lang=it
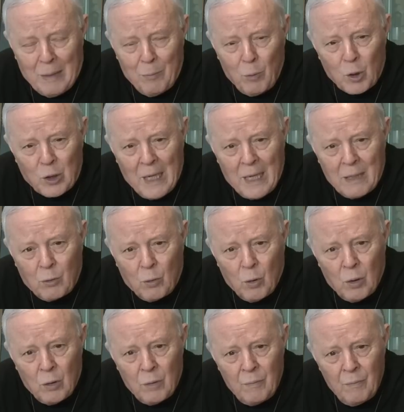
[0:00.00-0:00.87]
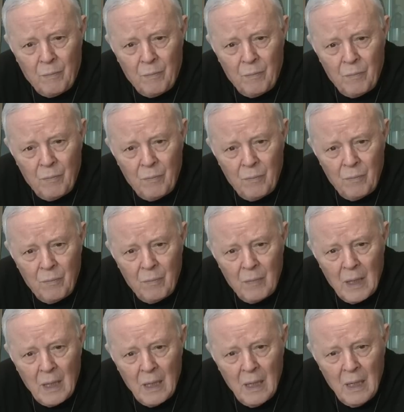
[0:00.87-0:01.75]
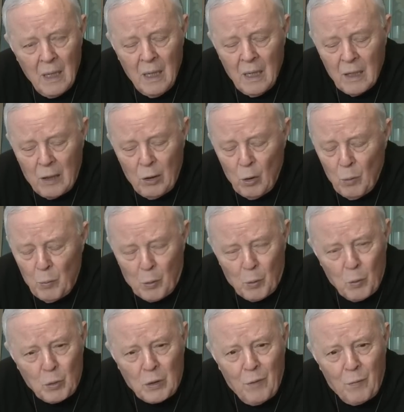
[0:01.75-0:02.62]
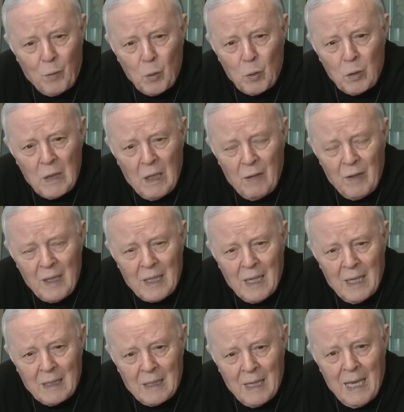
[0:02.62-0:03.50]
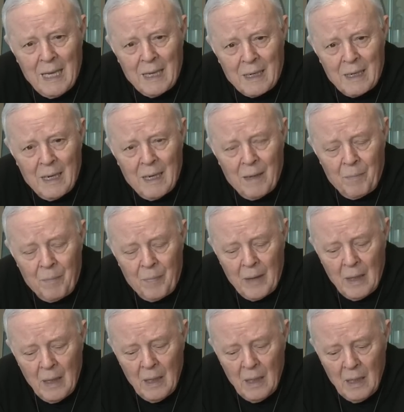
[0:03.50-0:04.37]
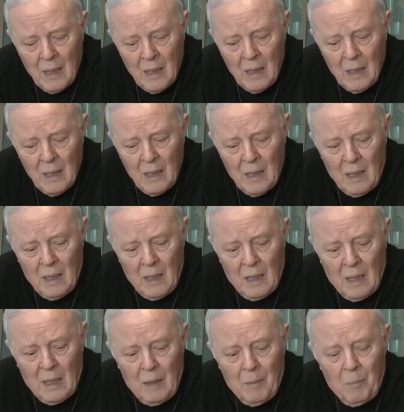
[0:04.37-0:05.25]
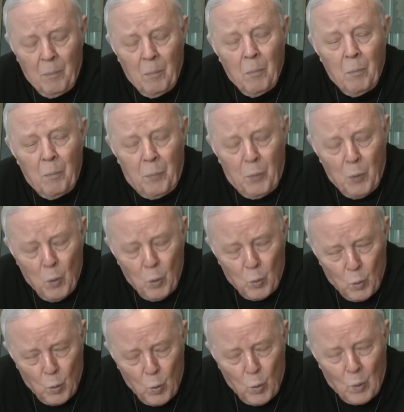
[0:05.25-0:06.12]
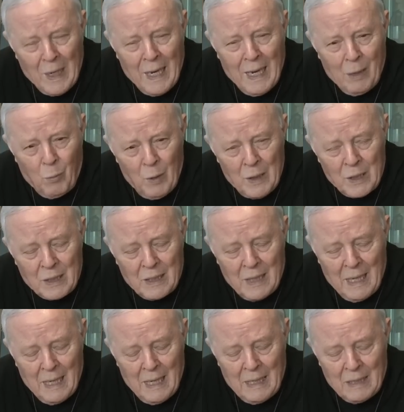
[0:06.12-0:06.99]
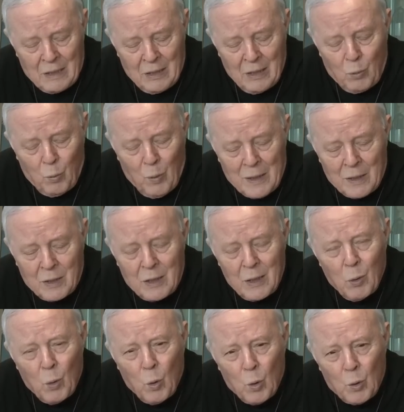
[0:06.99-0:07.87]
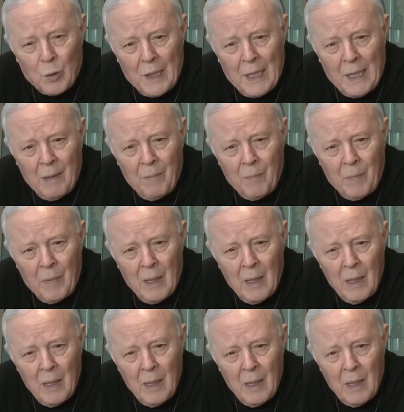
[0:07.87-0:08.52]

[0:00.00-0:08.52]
ramo secco che non produce frutti di vita eterna. E più dura questa situazione